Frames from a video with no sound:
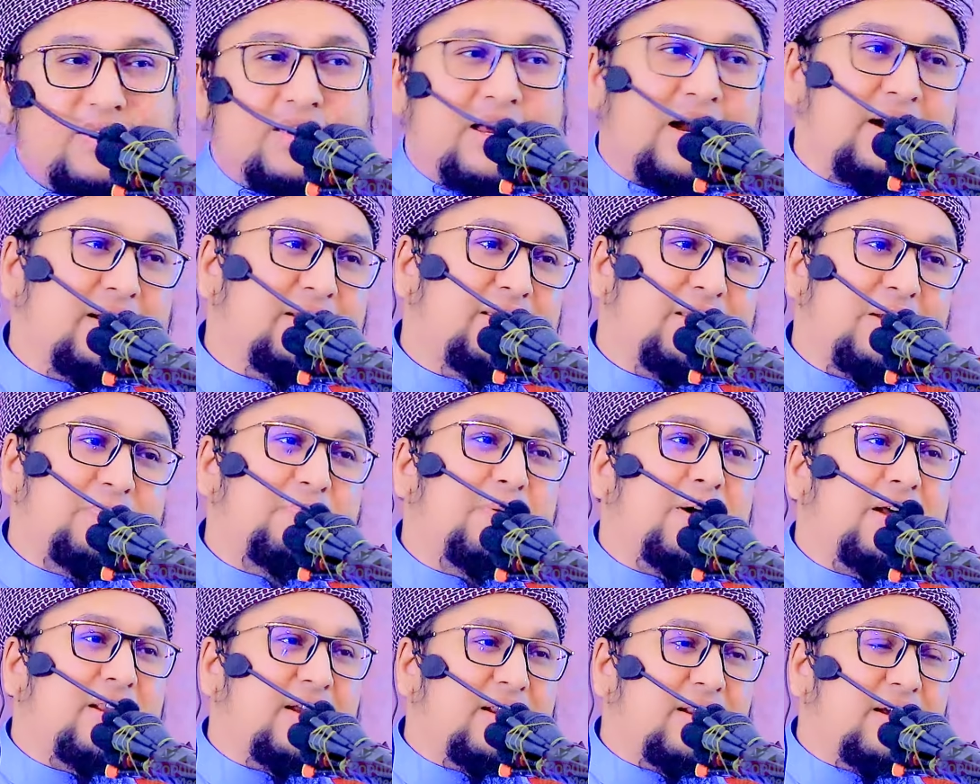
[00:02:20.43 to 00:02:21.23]
থাকতে
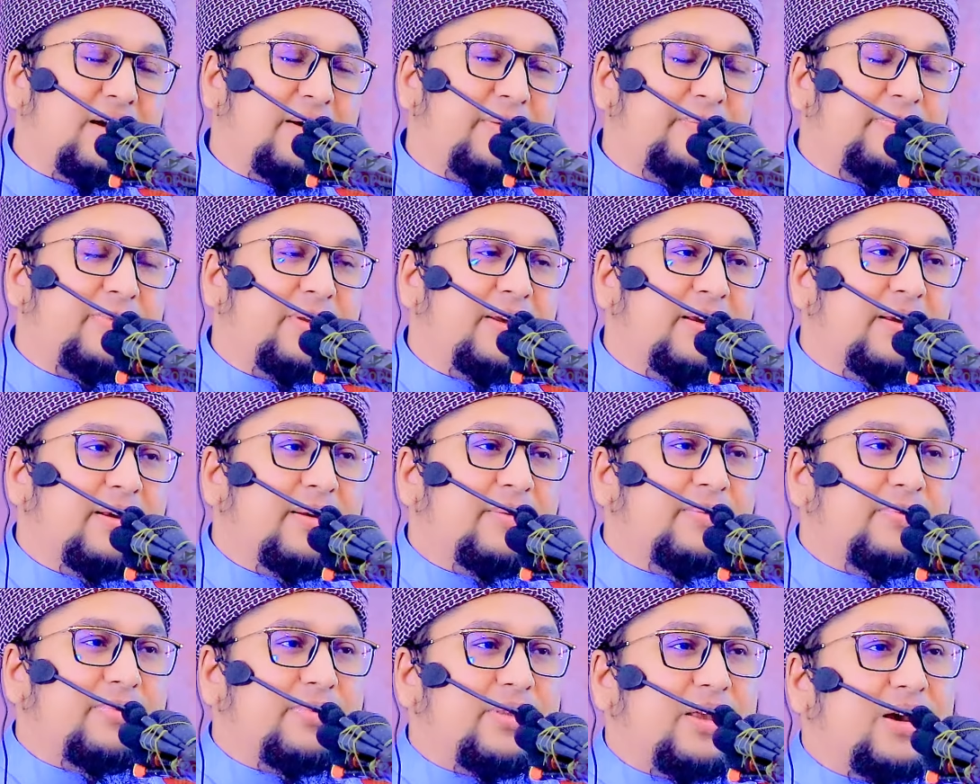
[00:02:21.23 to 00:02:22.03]
পারে না
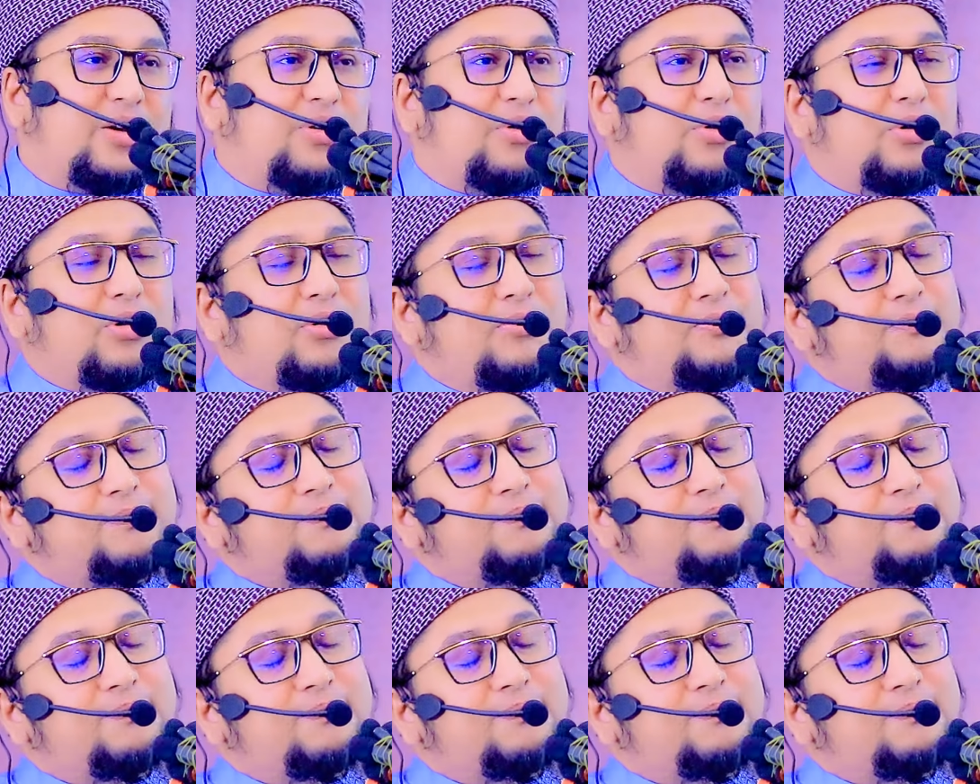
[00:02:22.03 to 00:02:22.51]
দেখুন